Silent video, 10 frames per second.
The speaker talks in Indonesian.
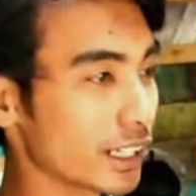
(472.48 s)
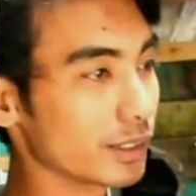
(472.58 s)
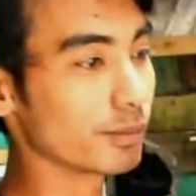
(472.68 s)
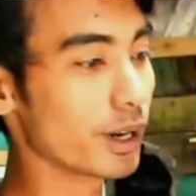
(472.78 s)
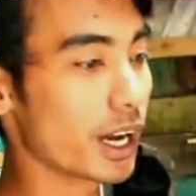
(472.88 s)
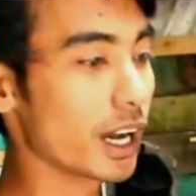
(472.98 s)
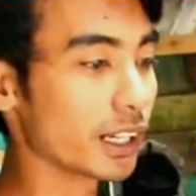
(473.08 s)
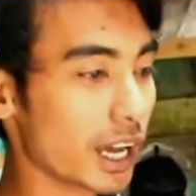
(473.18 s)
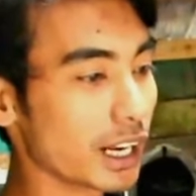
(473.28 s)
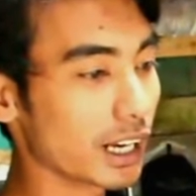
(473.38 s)

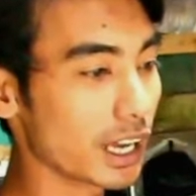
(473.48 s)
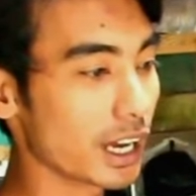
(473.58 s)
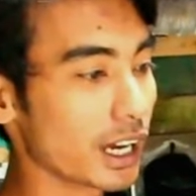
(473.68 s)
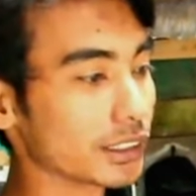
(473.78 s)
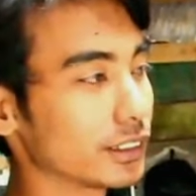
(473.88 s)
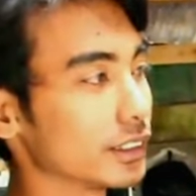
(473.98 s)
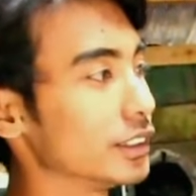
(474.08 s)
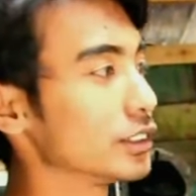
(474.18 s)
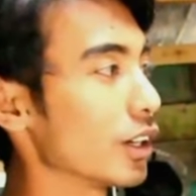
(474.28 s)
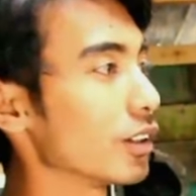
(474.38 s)
tanaman, alat
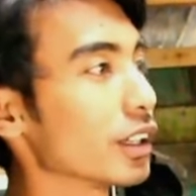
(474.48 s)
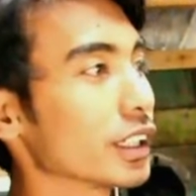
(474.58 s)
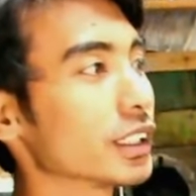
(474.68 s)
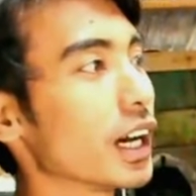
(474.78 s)
insya Allah hmm.